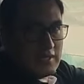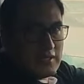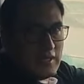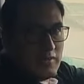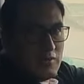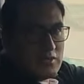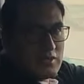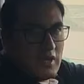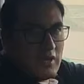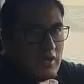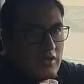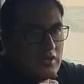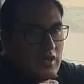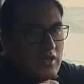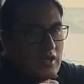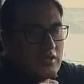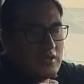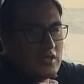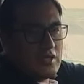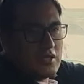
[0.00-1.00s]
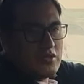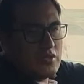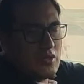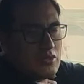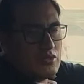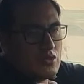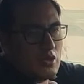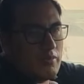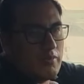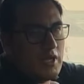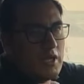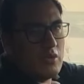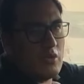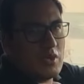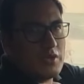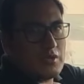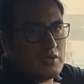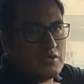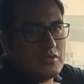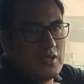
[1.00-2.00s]
estamos hablando de
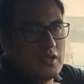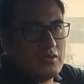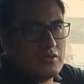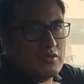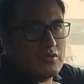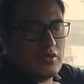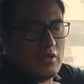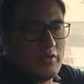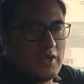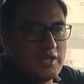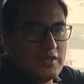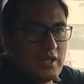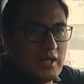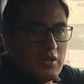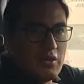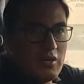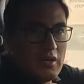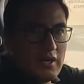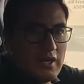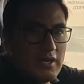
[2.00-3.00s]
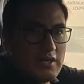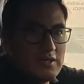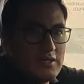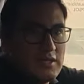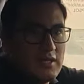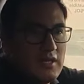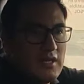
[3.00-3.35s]
18.490 dólares.